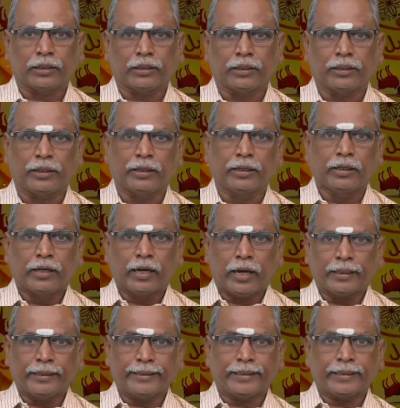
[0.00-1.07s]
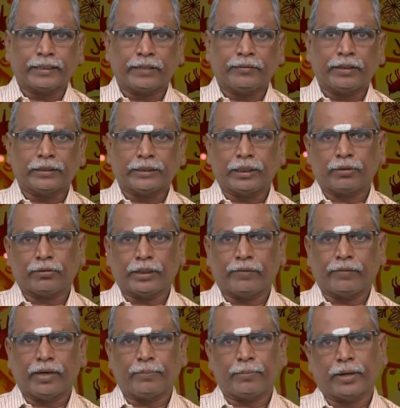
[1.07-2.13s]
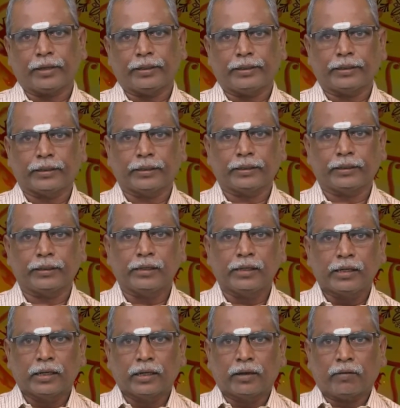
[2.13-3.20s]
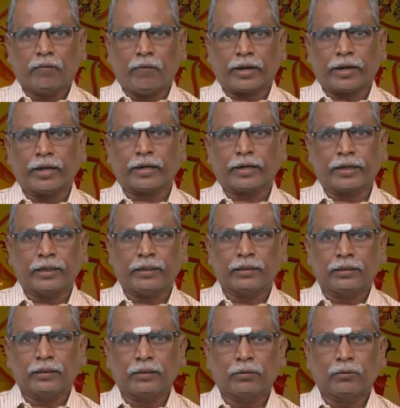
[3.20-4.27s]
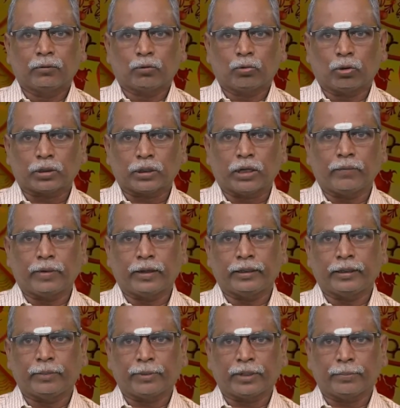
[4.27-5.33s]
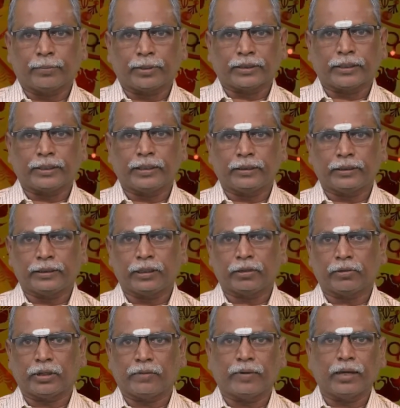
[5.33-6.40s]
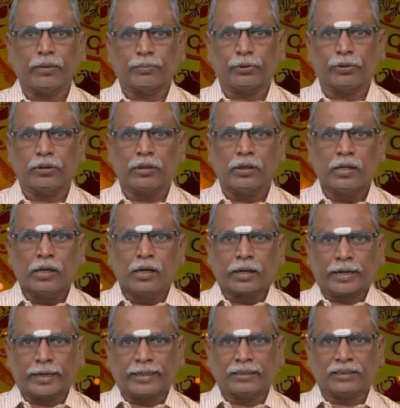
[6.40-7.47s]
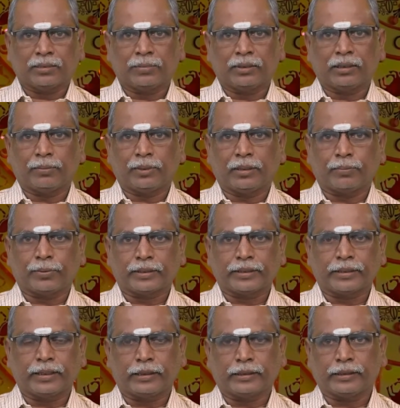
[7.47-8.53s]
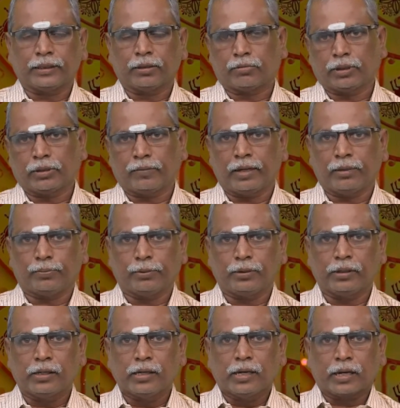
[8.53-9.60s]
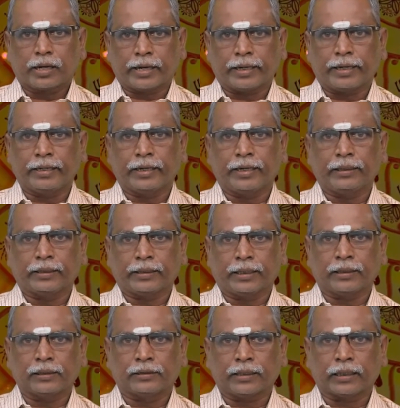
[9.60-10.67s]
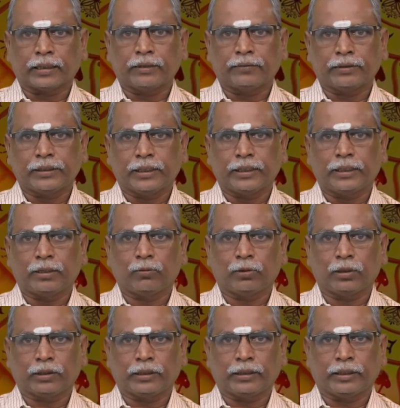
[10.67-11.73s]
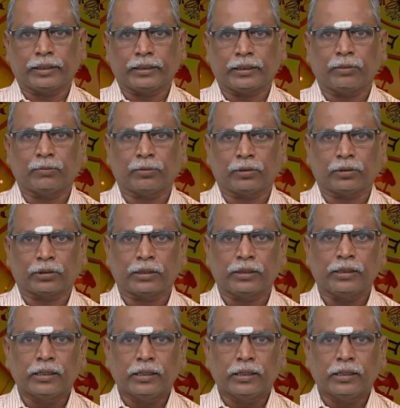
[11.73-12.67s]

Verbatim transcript: சற்று அதிகரிக்கவே செய்யக்கூடிய வாய்ப்பாக இருக்கிறது வராக்கடன் குடுக்கல் வாங்கலில் ஏற்பட்ட பிரச்சனைகள் தீரக்கூடிய வாய்ப்பு கடன் சம்பந்தப்பட்ட பிரச்சனைகள் தீரக்கூடிய வாய்ப்பு கடன் அல்லது கடன் சார்ந்த விஷயங்களில் உங்களுக்கு இன்றைய தினம் உங்களுக்கு